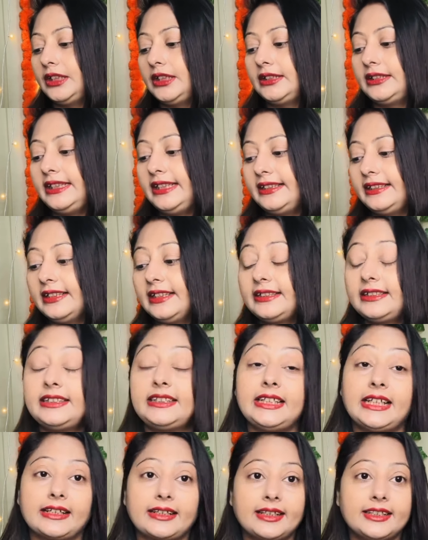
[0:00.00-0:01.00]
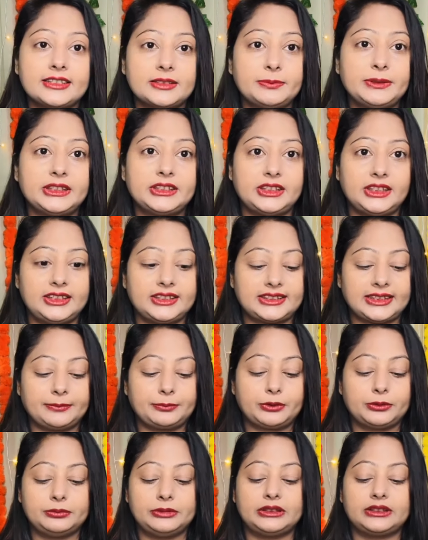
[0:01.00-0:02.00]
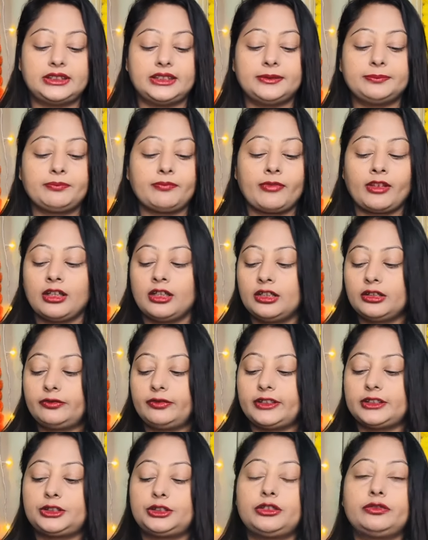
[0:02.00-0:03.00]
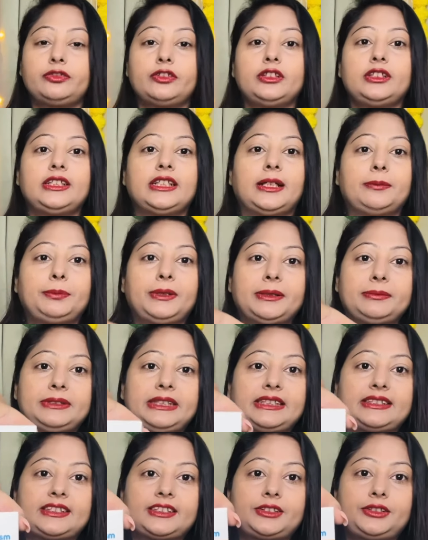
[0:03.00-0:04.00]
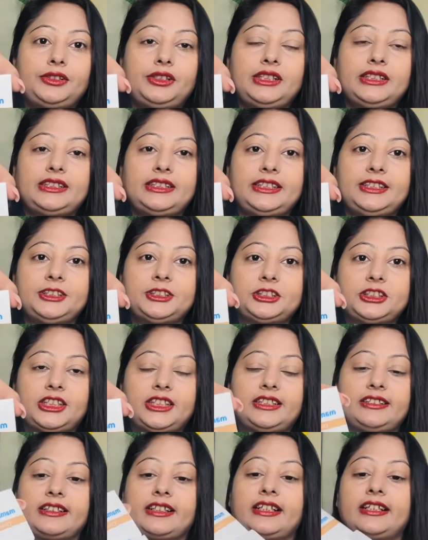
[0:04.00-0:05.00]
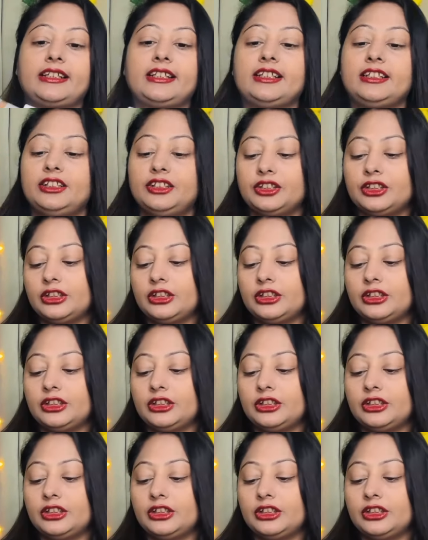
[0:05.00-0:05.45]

देखना कि क्या क्या इसमें शेड्स आपको मिलते हैं फर्स्ट ऑफ ऑल यहाँ पे आप देख सकते हो ये तीन शेड रहेंगे